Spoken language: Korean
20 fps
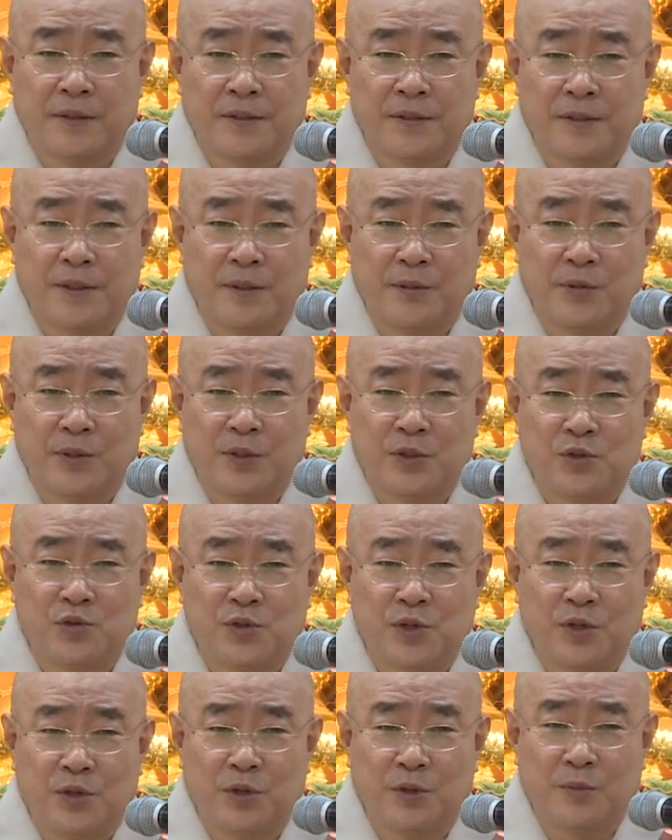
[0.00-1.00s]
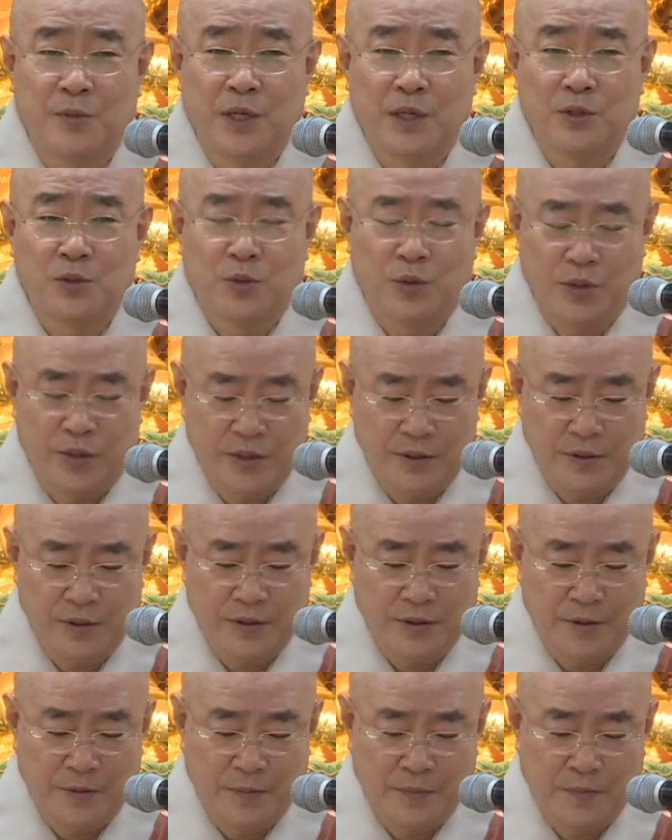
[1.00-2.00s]
참 이런 수행 얼마나
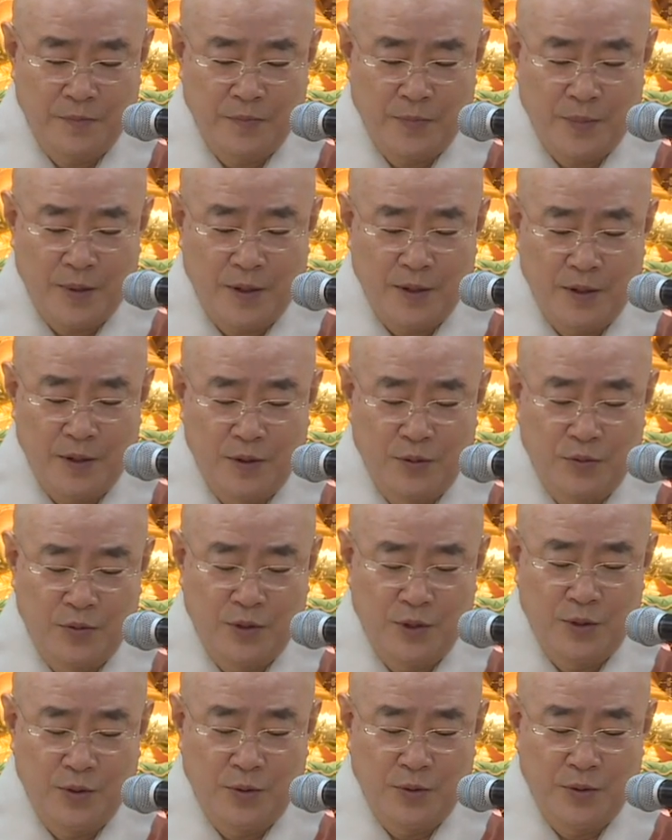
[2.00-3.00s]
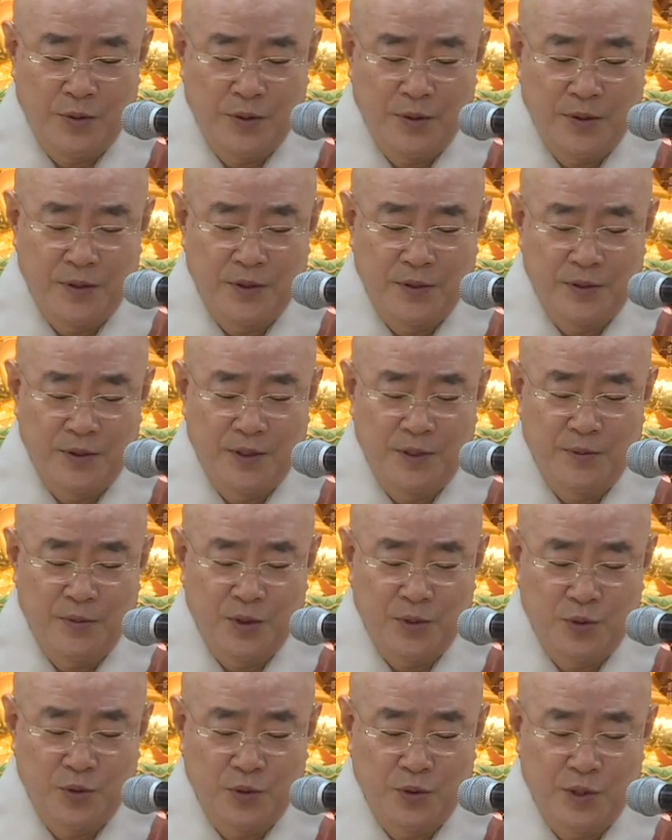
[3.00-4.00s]
좋겠어요. 우리도 네,
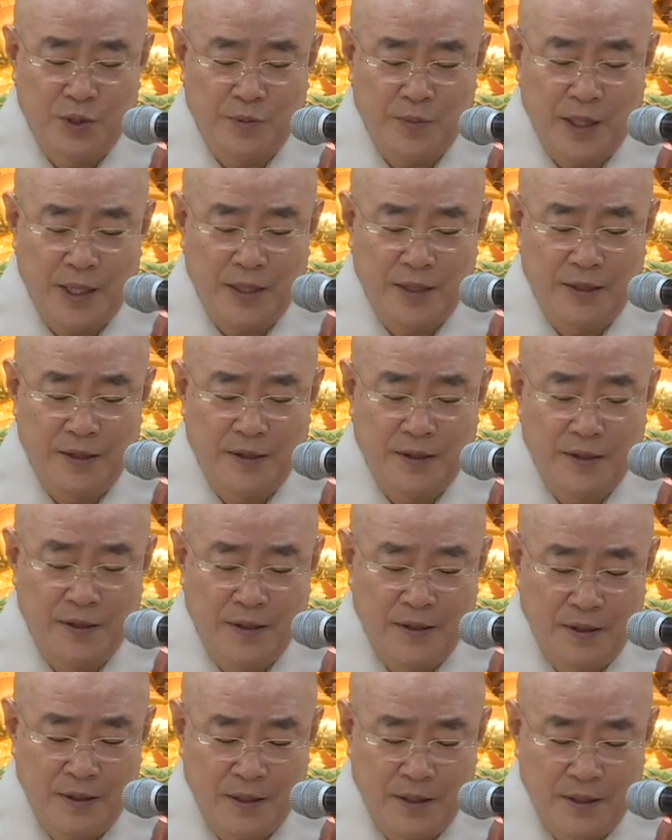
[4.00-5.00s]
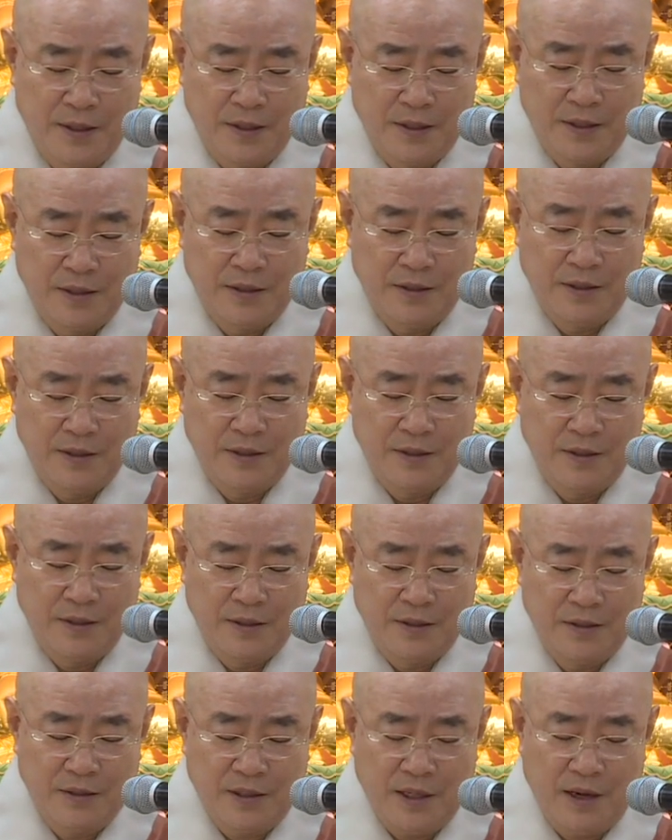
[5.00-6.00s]
이러면 좋지만
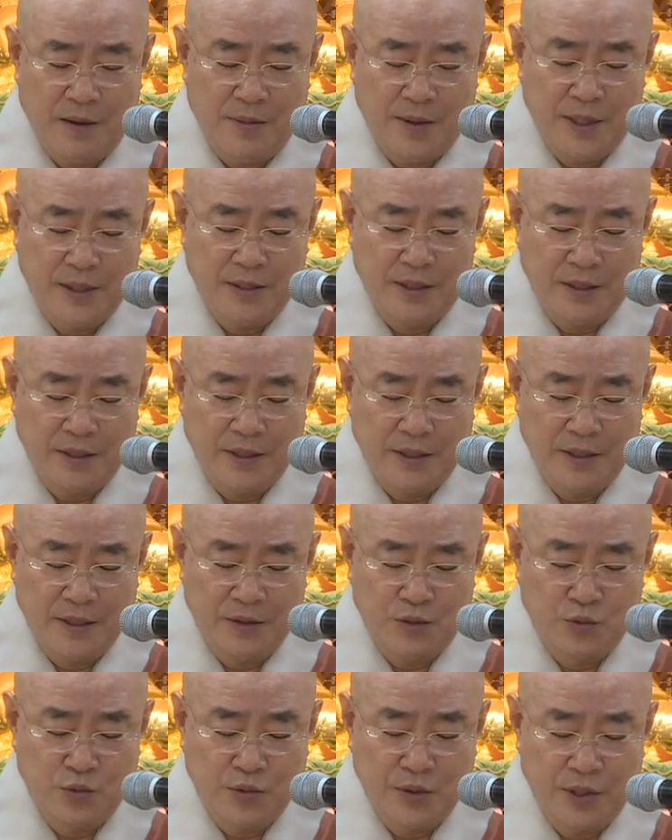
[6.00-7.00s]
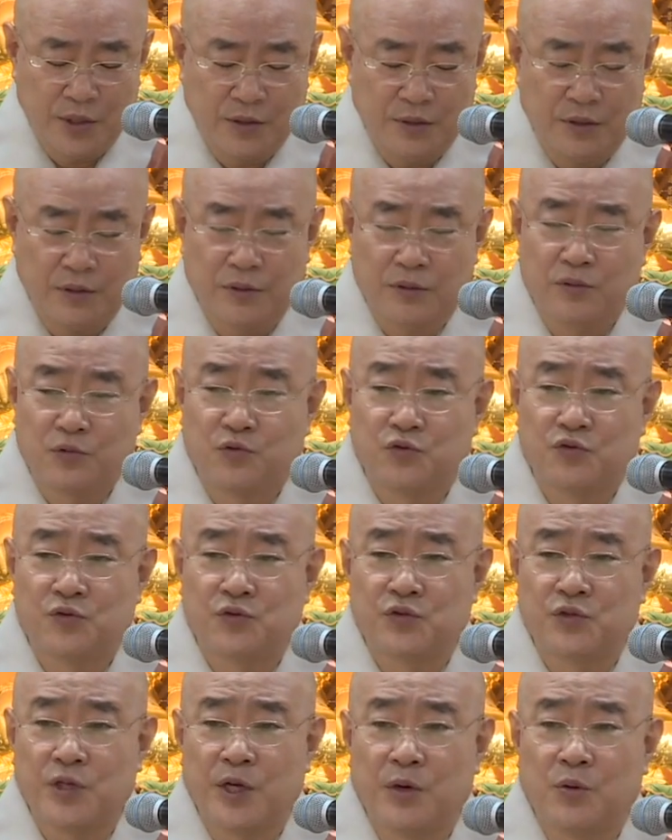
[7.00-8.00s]
이 사바 세계의 중생들은
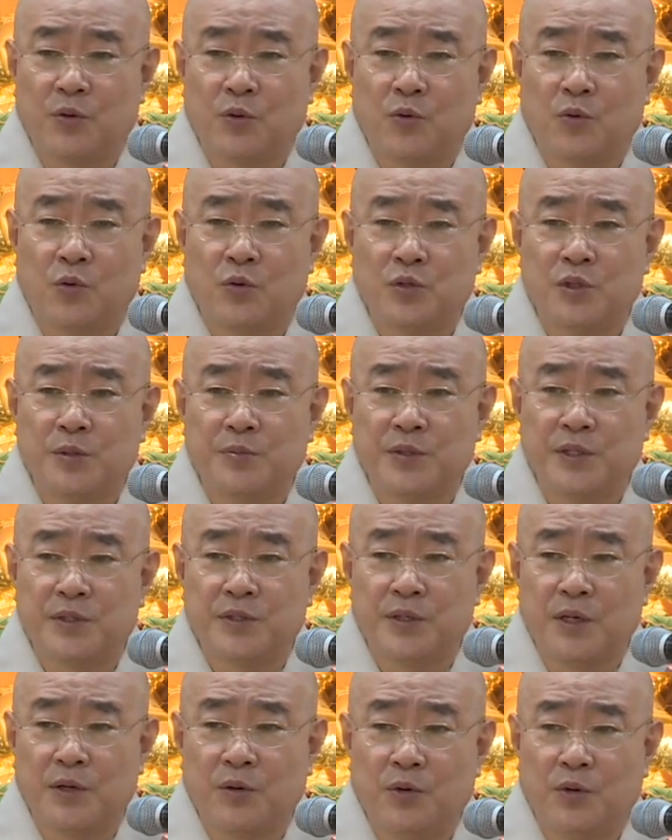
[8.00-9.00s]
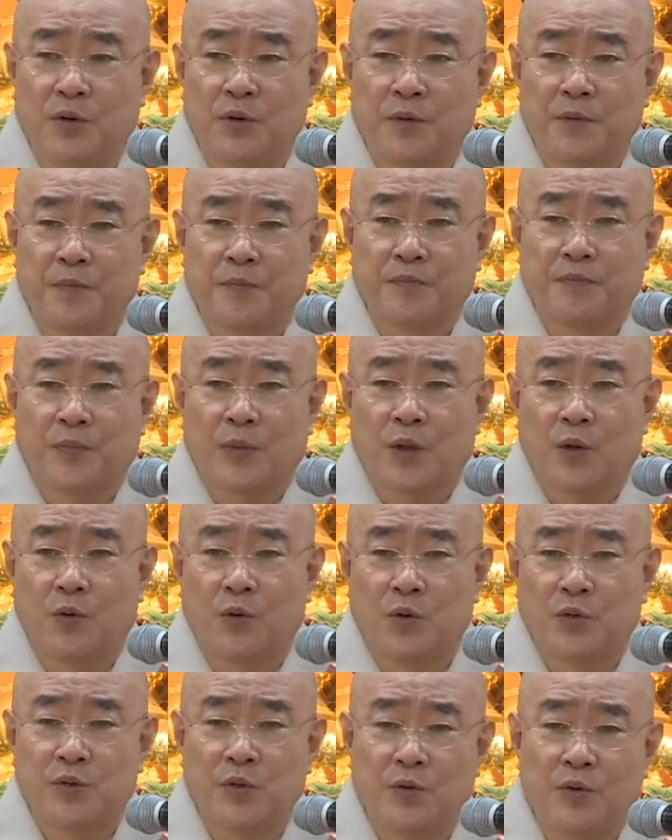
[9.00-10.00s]
굳세고 고집이 세고
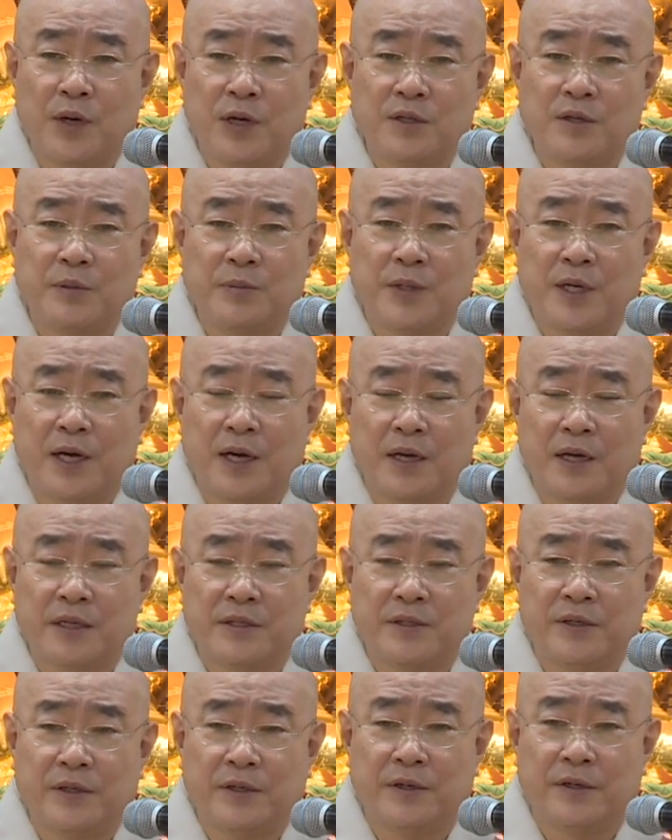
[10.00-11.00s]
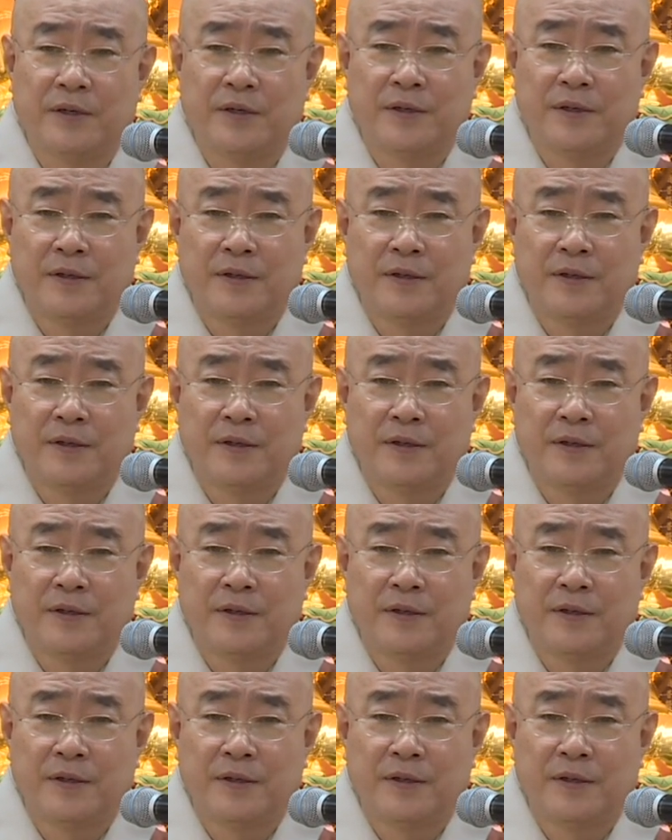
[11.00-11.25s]
고정관념이 강해서